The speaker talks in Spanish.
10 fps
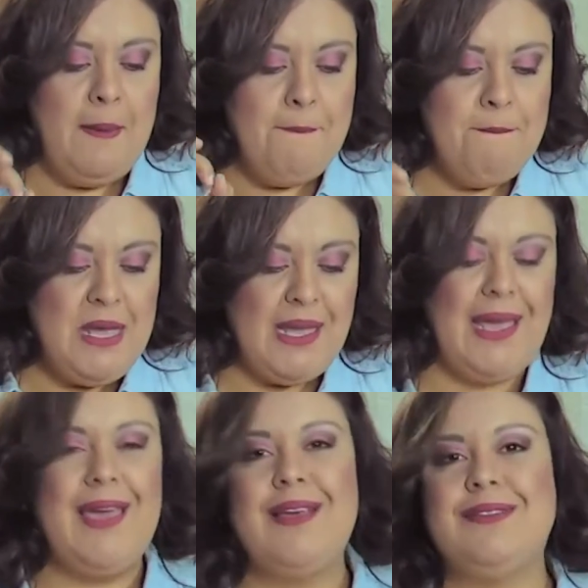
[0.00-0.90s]

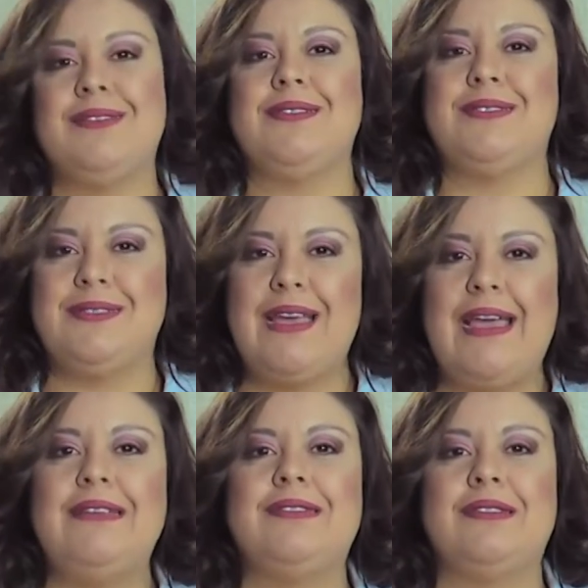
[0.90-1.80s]
Miqueas
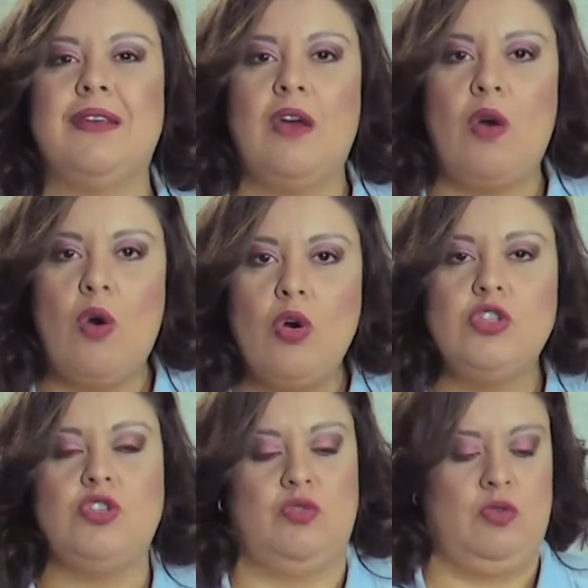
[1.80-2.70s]
6,
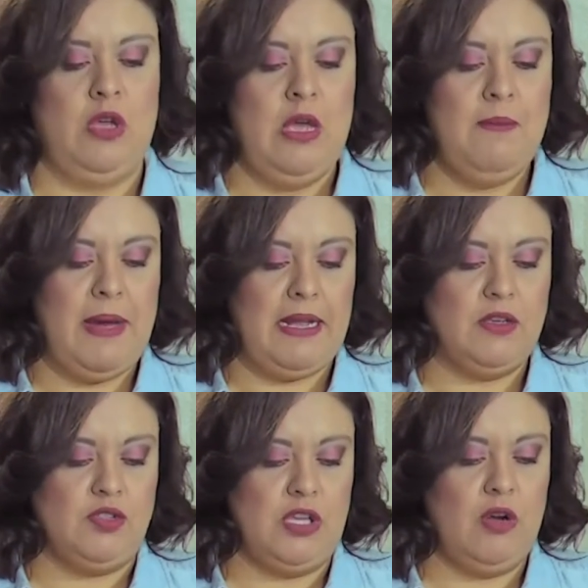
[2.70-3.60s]
8, para
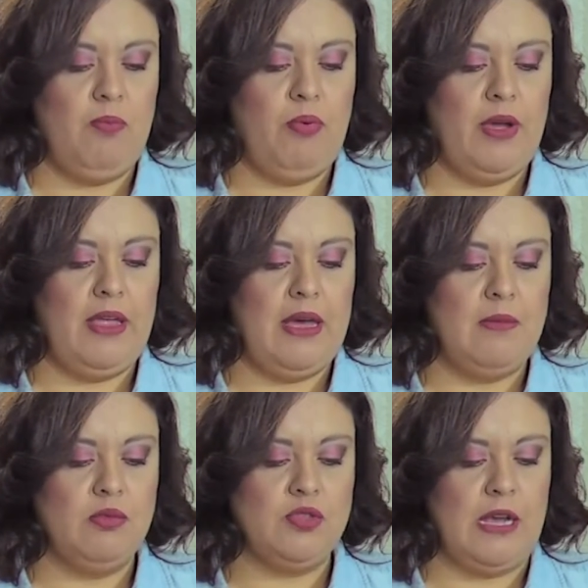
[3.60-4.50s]
que usted lo pueda
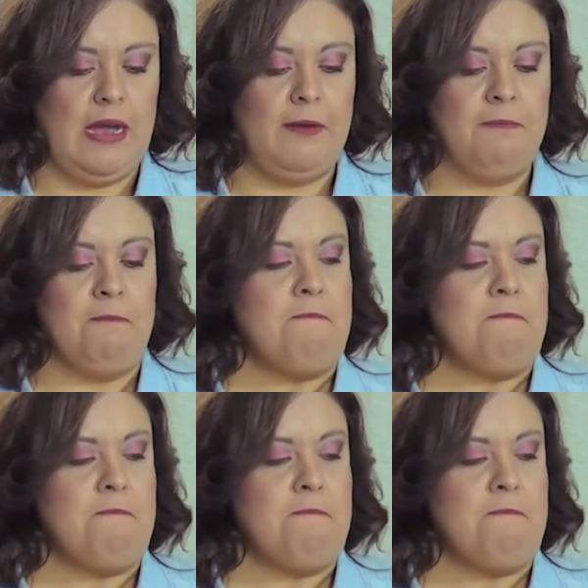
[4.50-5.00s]
buscar.